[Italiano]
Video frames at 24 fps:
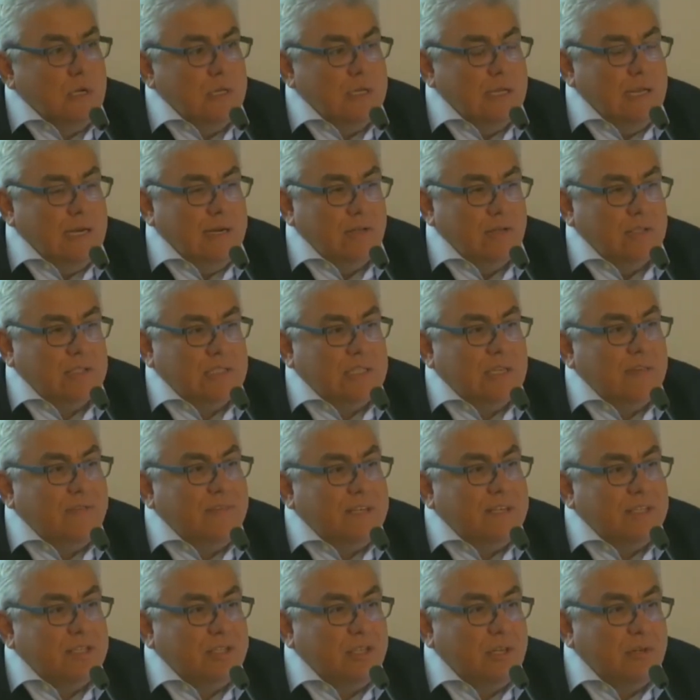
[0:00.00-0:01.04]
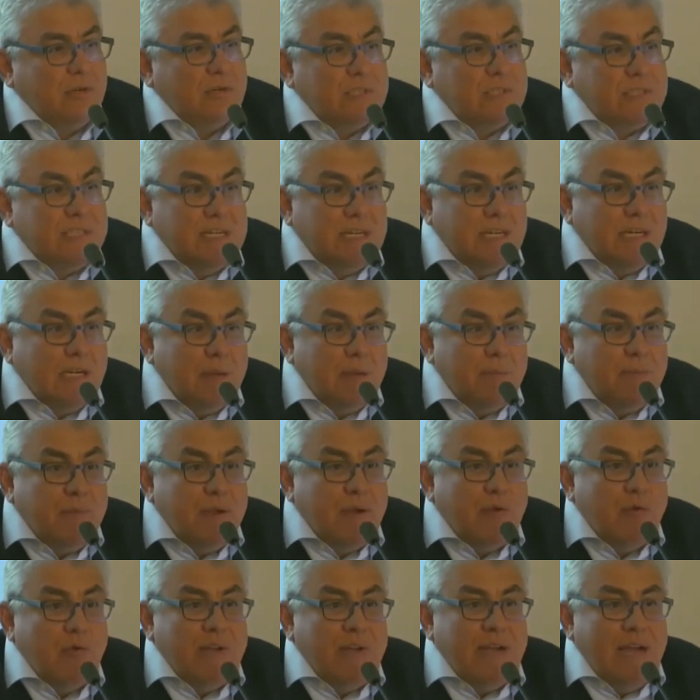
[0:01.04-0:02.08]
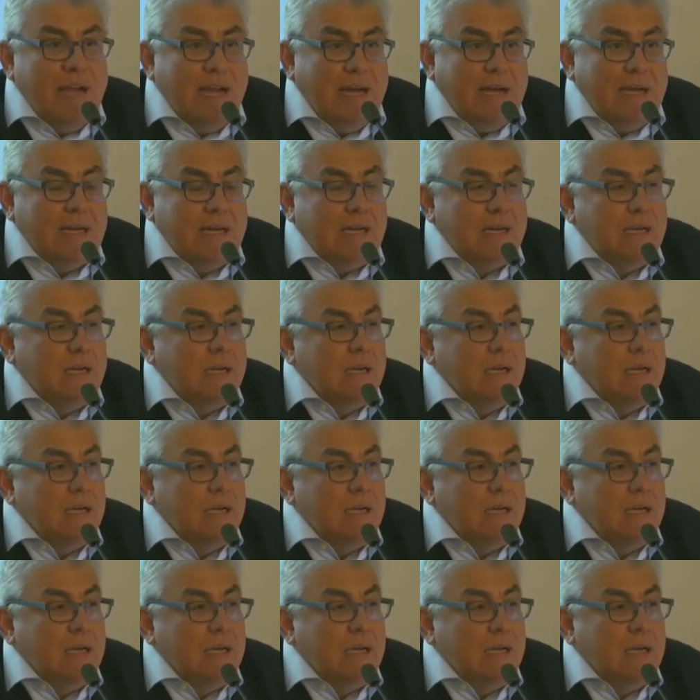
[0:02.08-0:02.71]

della nostra fascia costiera che è peculiare